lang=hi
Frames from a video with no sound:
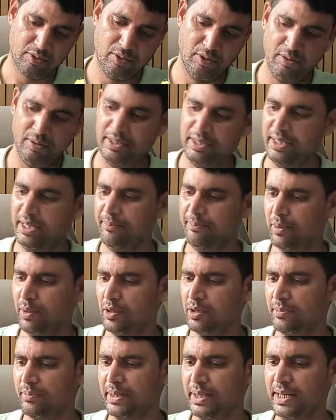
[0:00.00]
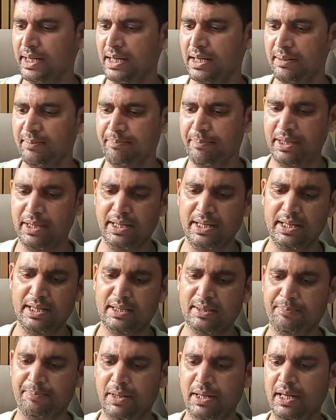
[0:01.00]
तो ये बहुत बढ़िया कंपनी की
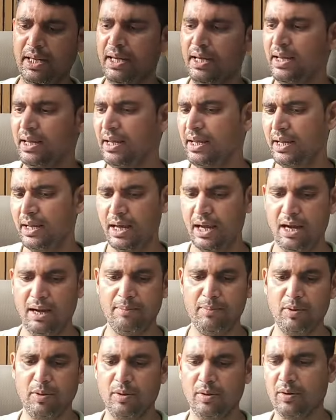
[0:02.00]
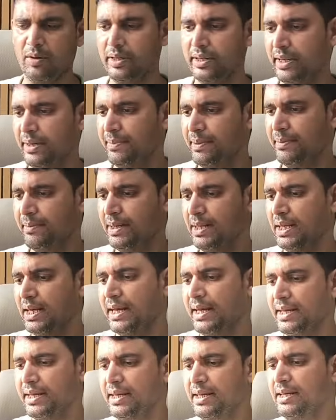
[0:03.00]
चप्पल है आप लोगों को ये भी मिल
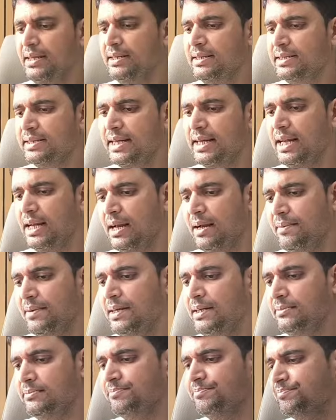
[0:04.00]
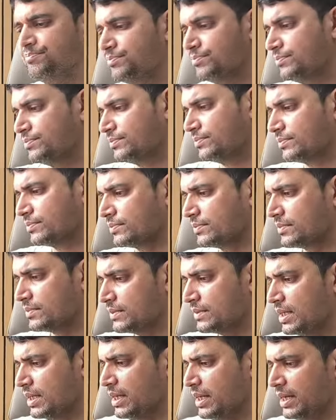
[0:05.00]
जाएगी इसके अलावा
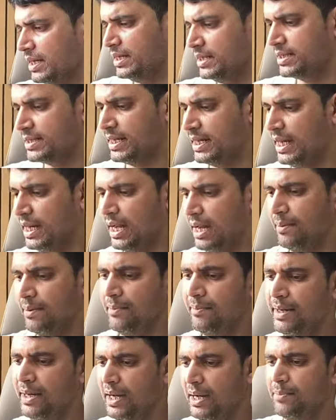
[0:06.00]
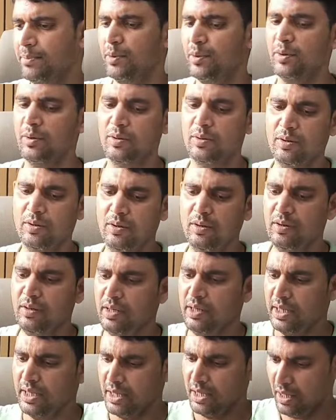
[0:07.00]
इसके अलावा मैं आप लोगों
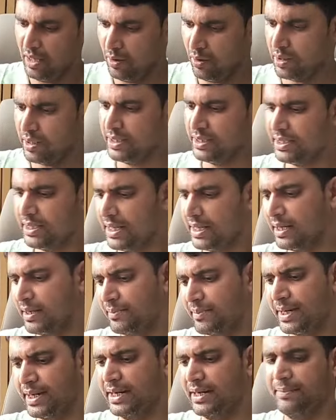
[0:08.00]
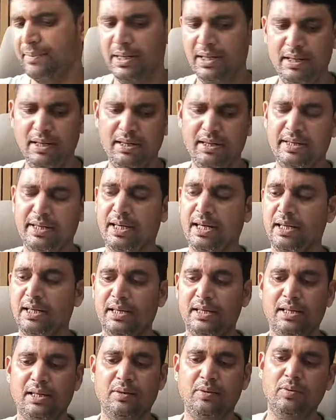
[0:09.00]
को और इससे कम रेट में दिखा
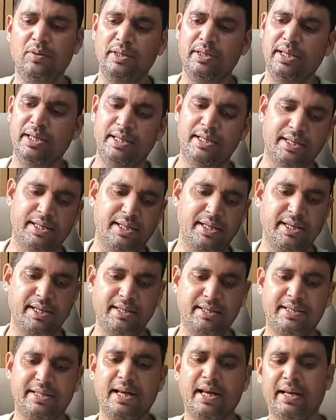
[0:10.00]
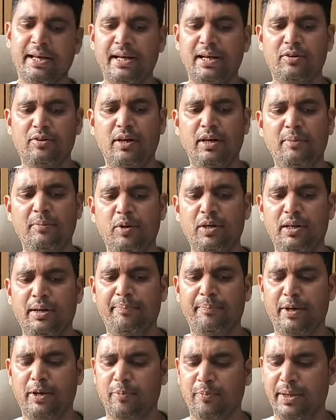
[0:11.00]
देता हूँ ये देखिए इसका रेट जो है वो
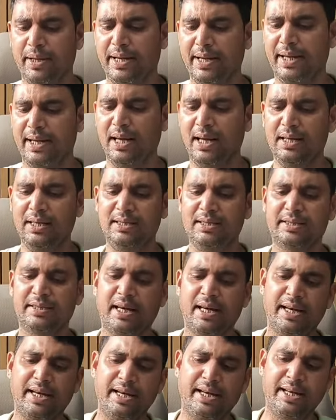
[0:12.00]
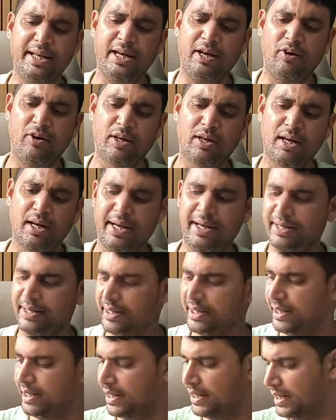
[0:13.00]
नब्बे रुपये रहेगा इसका रेट ये हॉट
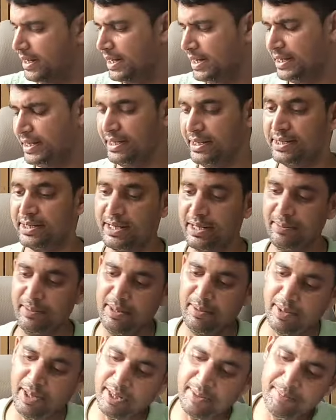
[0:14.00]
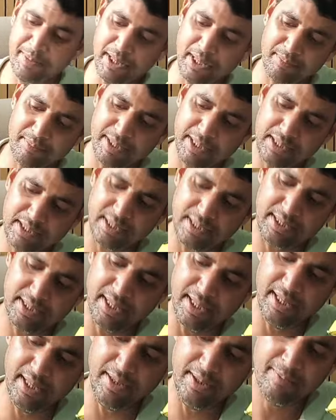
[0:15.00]
लाइट की है इसकी भी एम आप देख
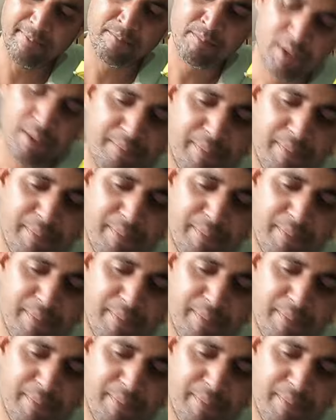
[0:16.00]
सकते हैं